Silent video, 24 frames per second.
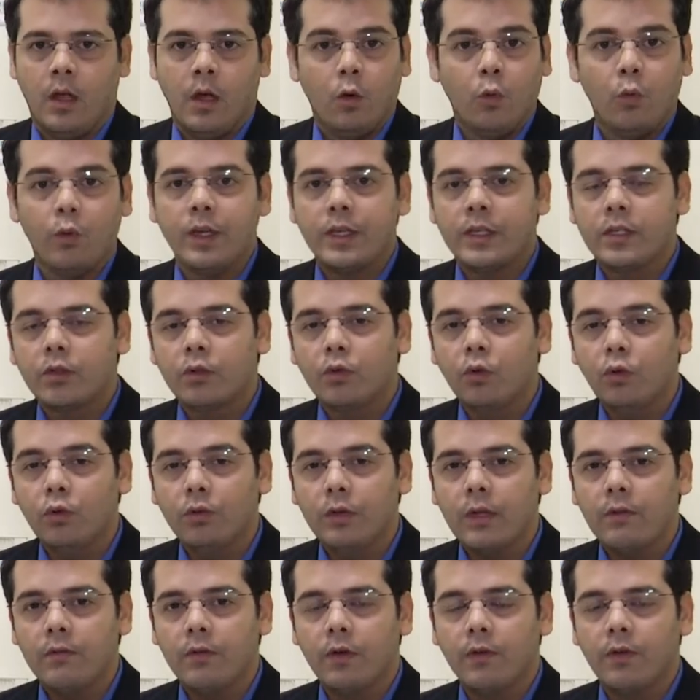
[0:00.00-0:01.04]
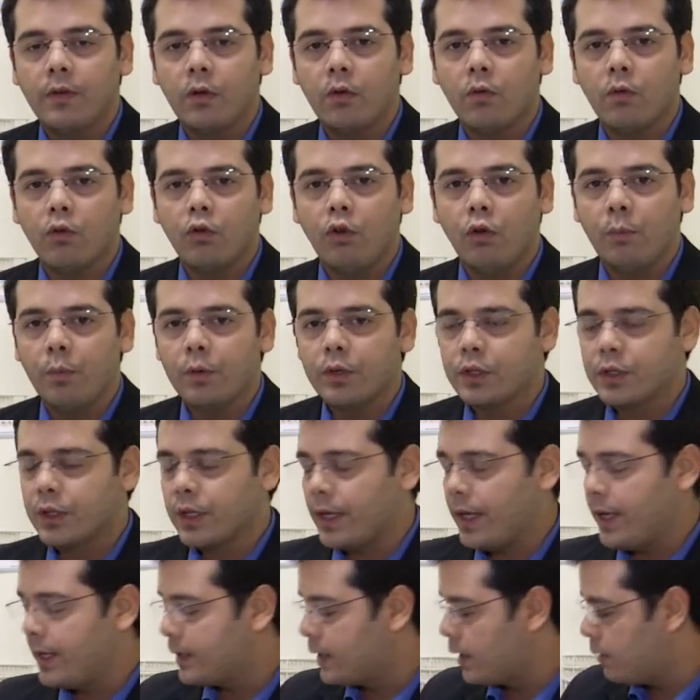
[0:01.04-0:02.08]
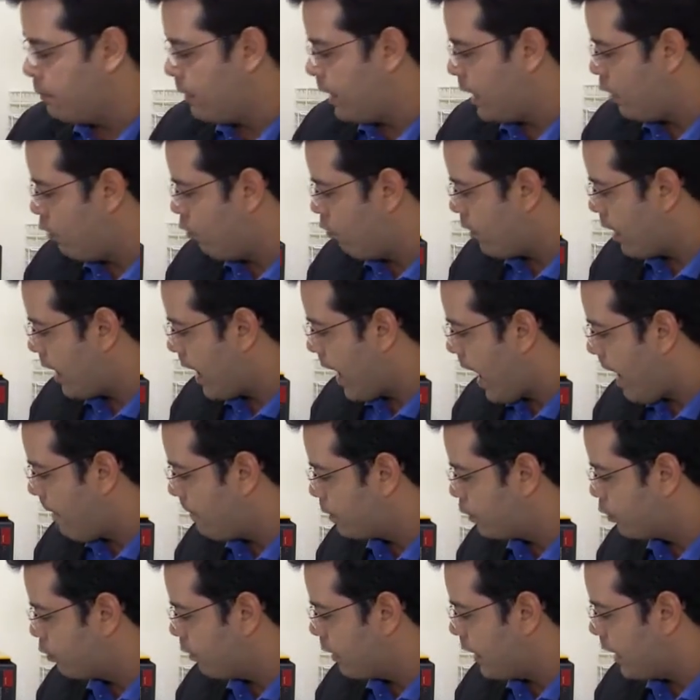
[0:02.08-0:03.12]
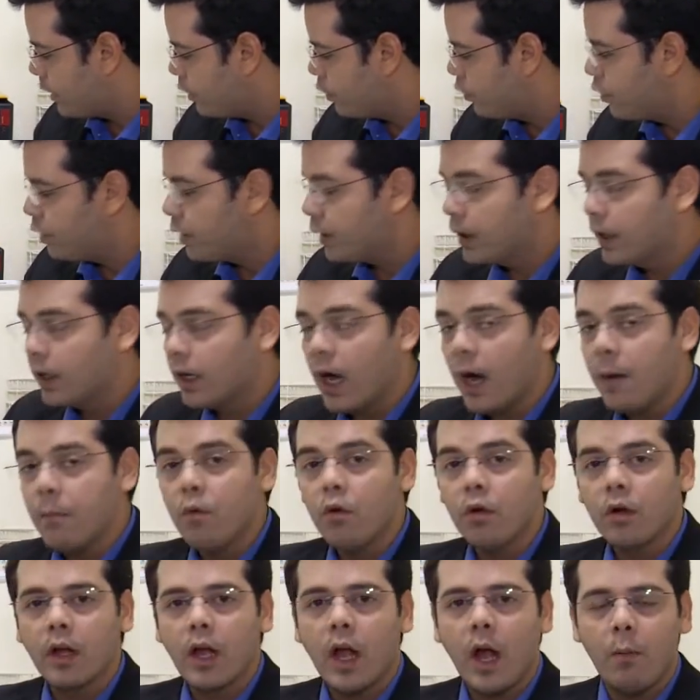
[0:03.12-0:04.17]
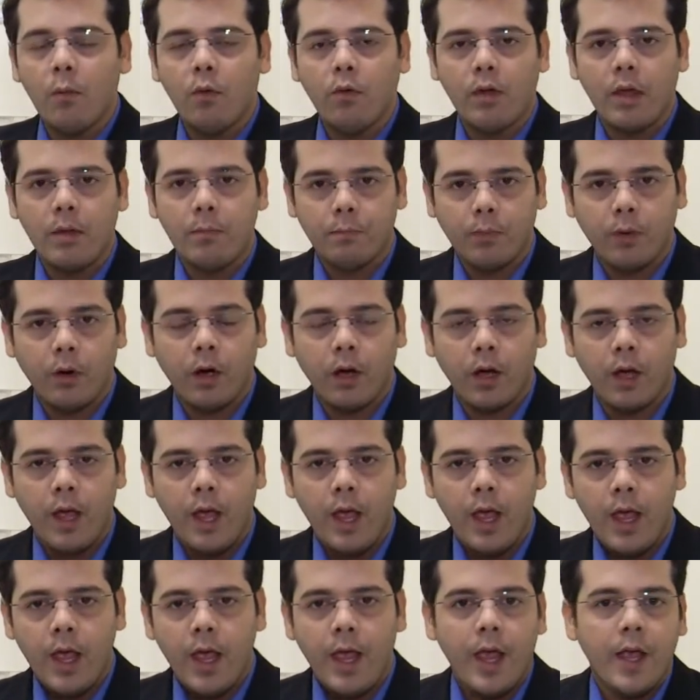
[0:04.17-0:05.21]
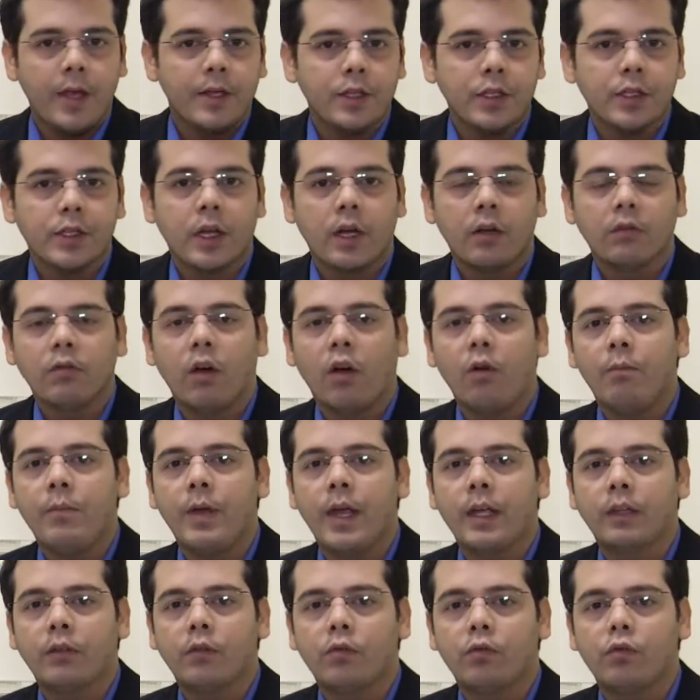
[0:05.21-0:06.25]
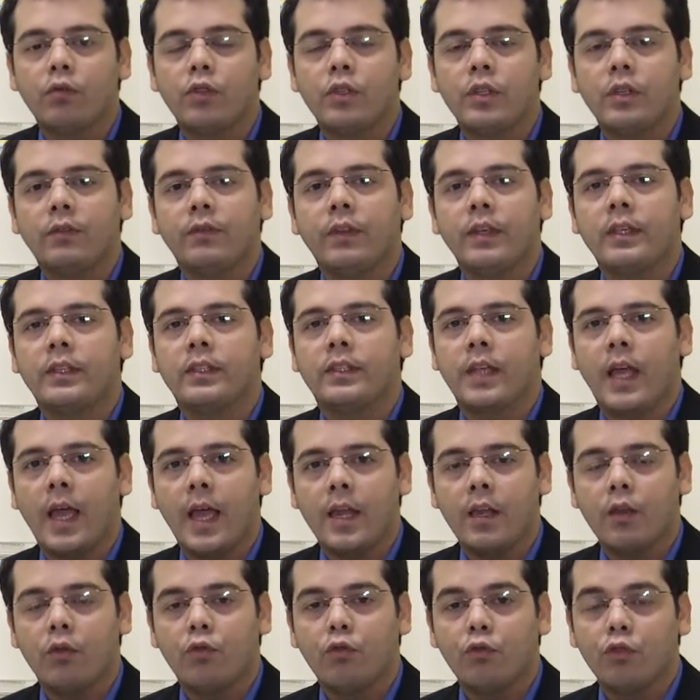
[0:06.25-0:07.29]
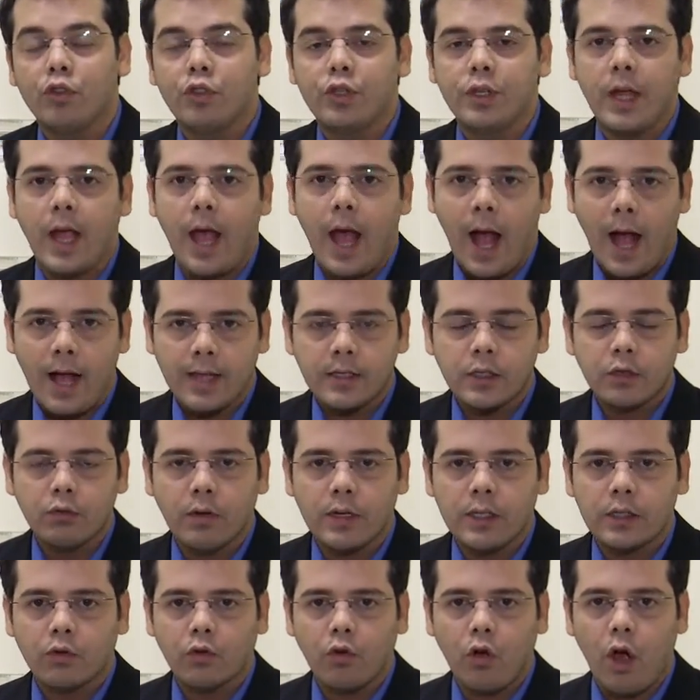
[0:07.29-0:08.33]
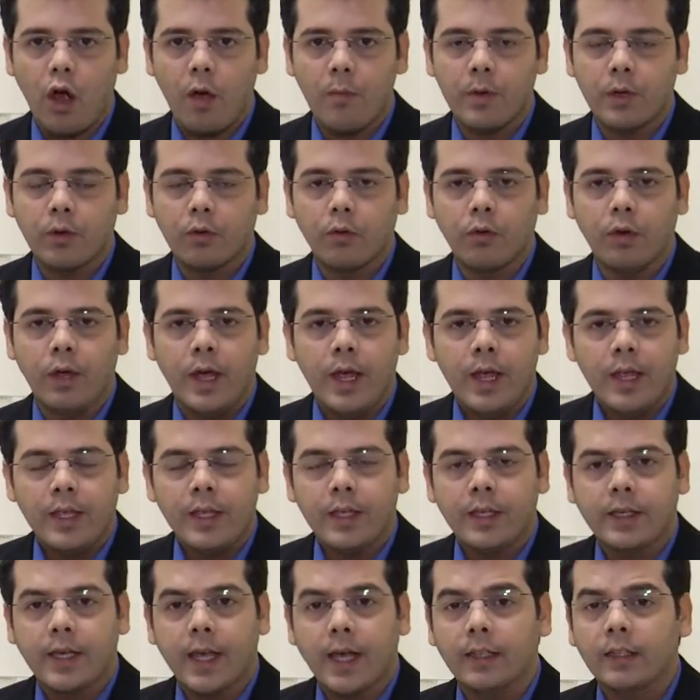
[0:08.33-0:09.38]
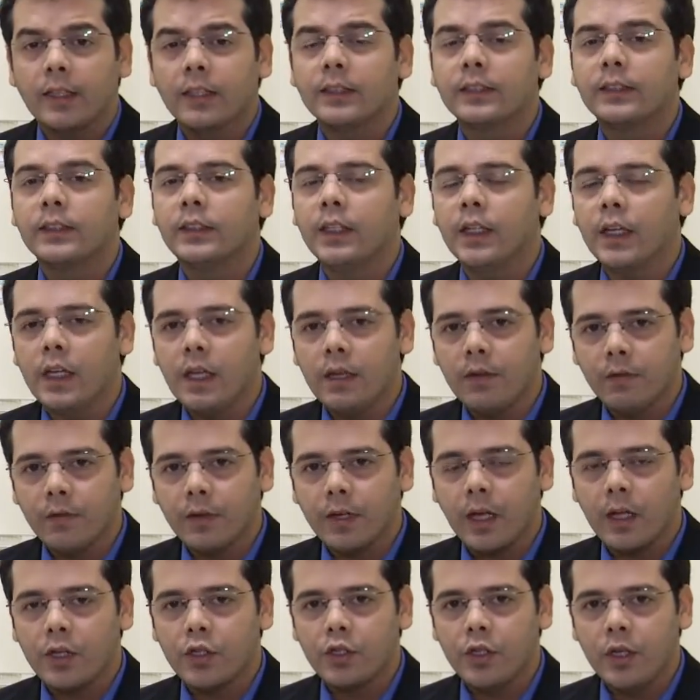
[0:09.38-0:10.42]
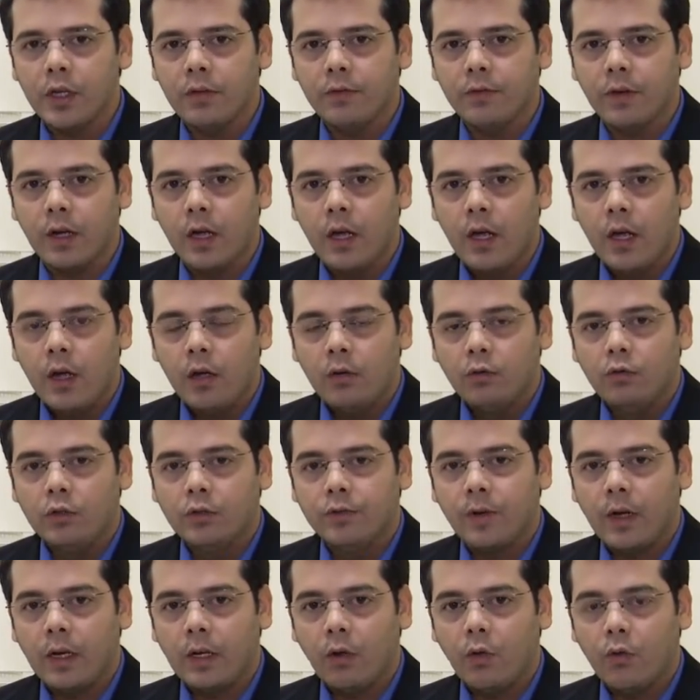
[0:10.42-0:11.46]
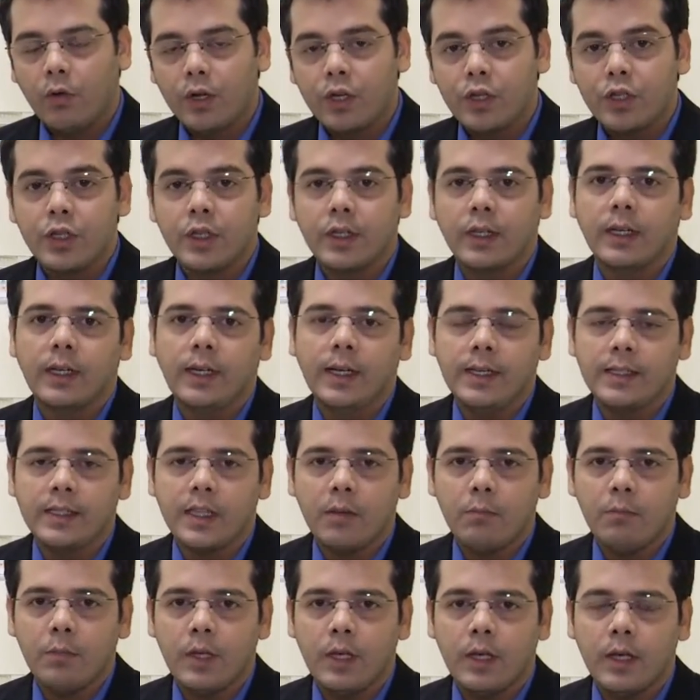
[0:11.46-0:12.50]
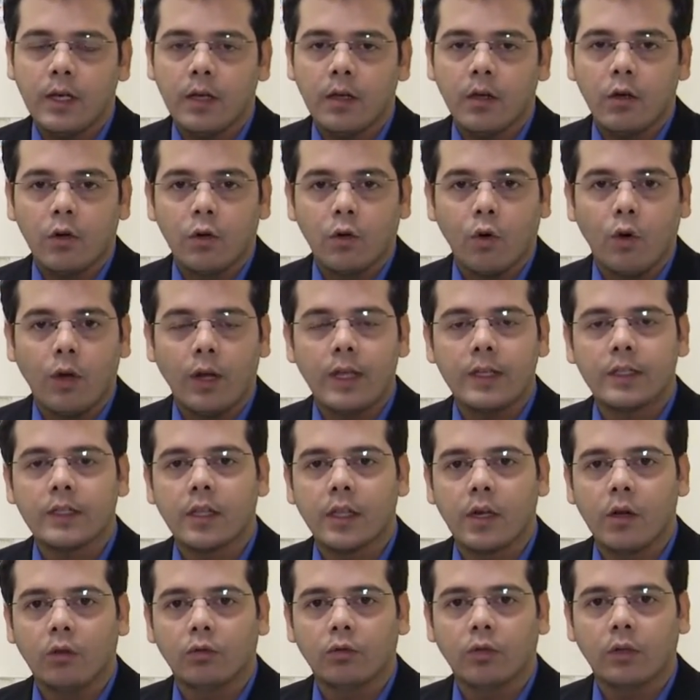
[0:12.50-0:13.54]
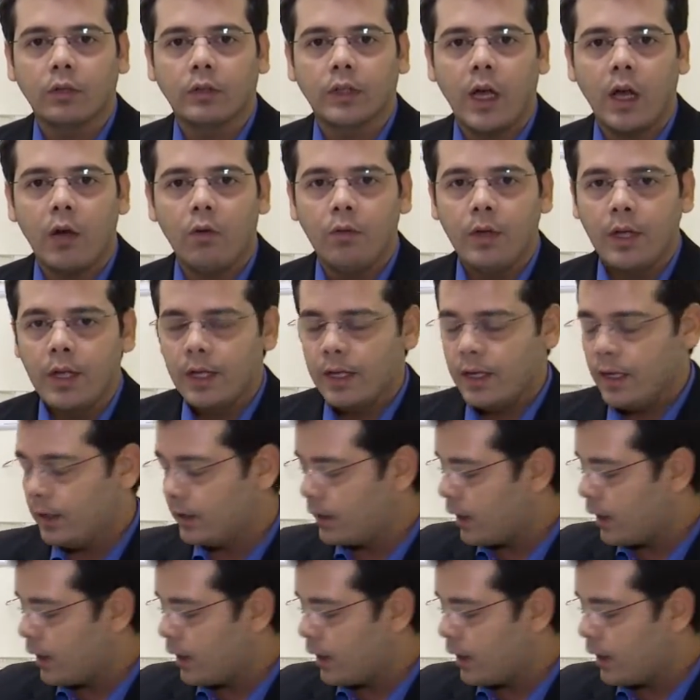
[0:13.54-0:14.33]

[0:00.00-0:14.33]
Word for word: O estudo envolveu grupos que receberam cápsulas de camu camu em pó, registrando aumento nos níveis séricos de ácido ascórbico e queda significativa nos valores de glicemia, colesterol total e